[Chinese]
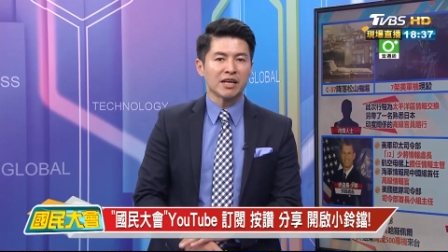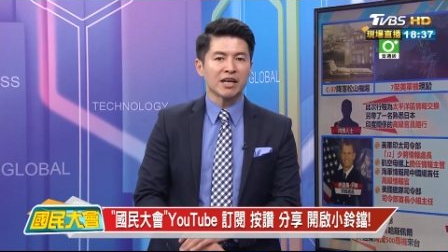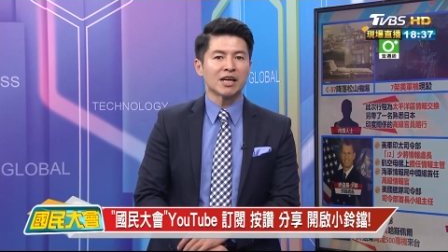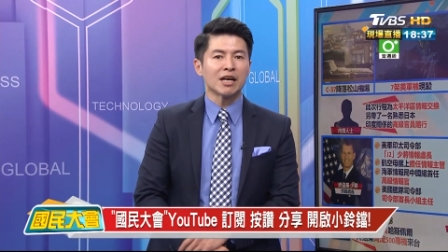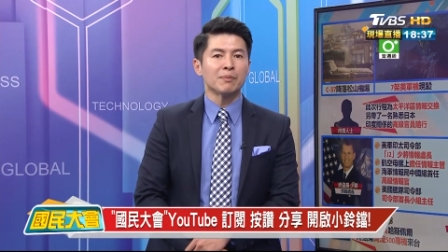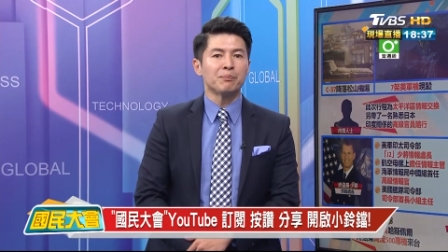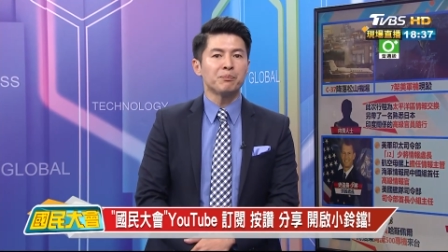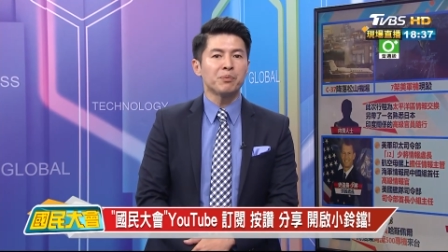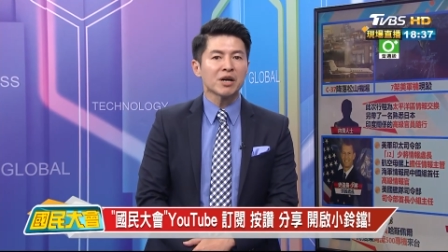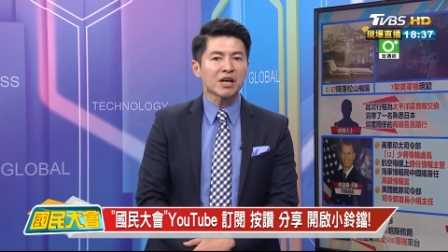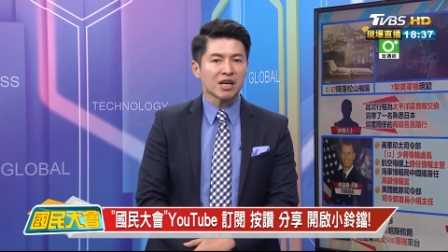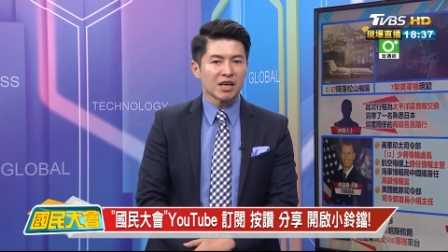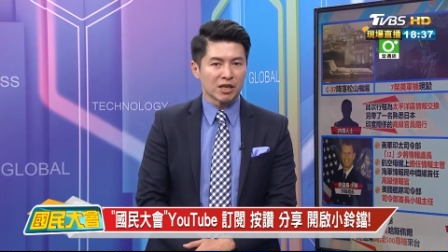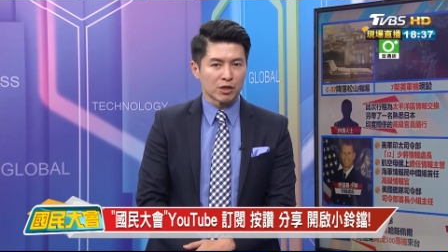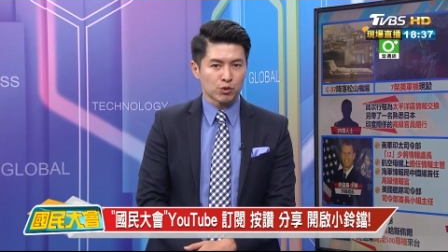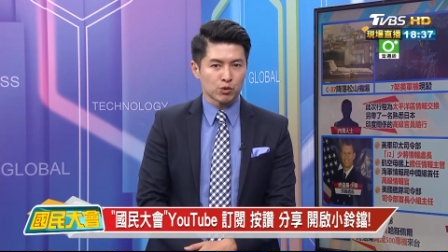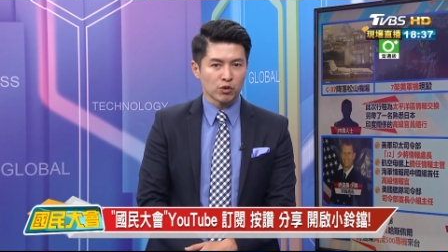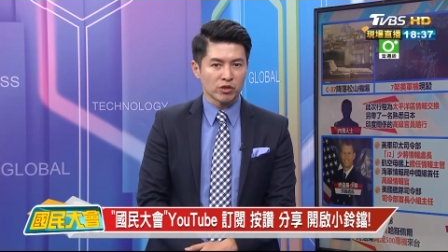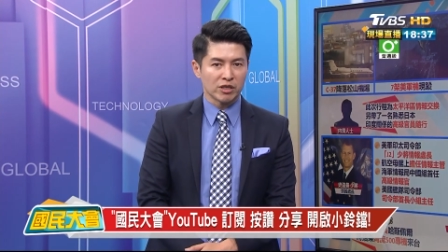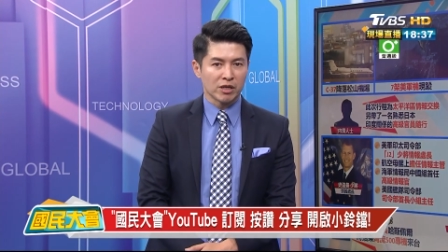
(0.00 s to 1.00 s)
一个不可
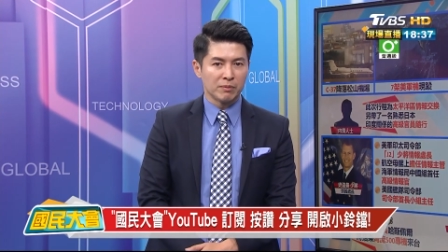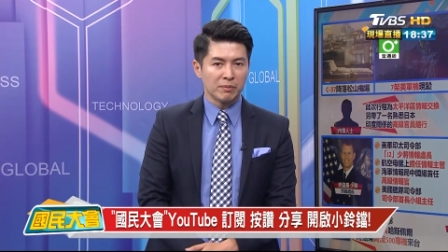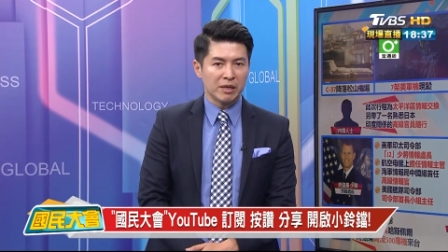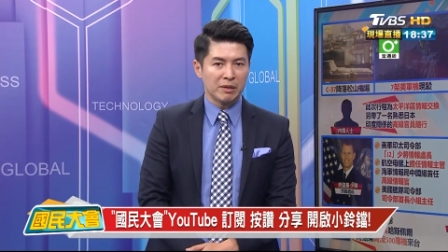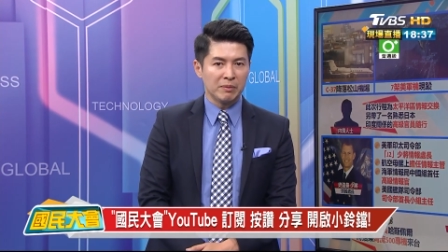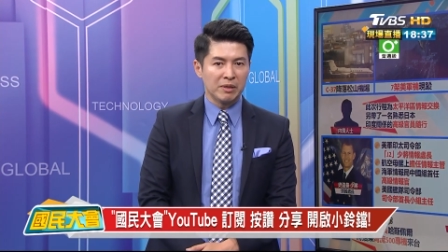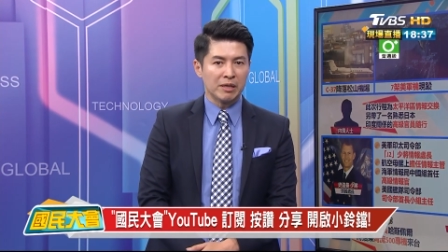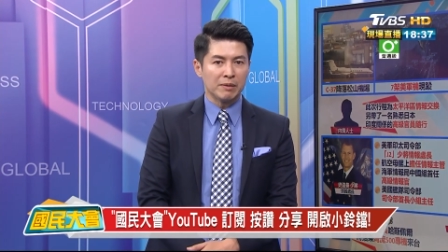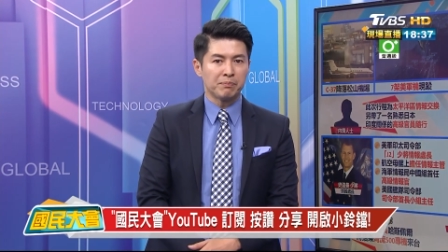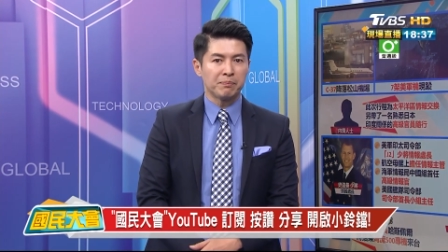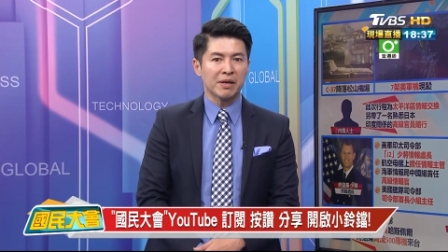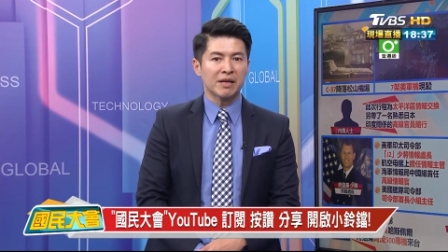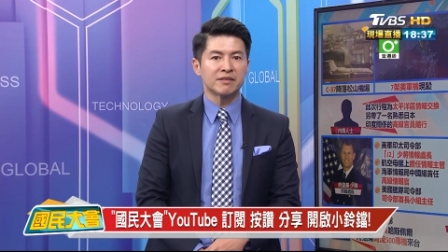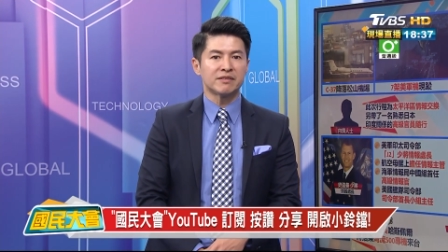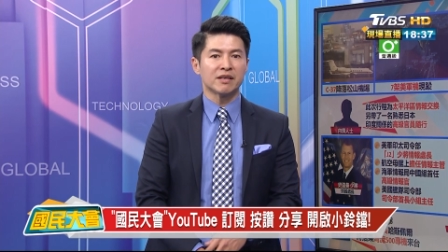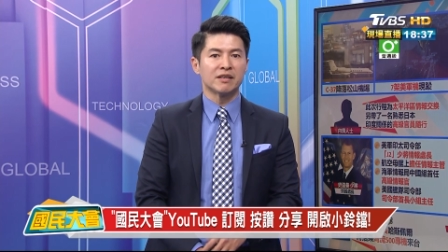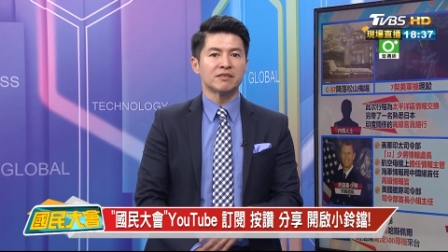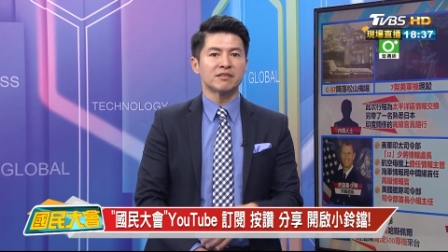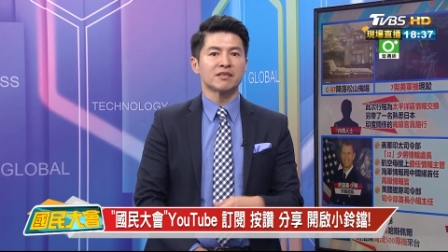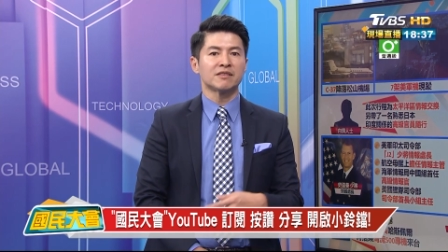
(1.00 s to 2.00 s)
说的秘密变
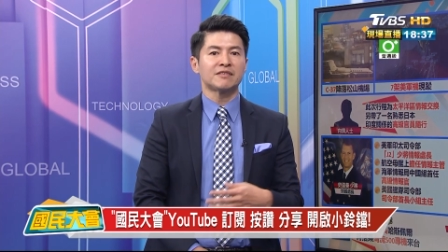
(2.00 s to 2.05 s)
成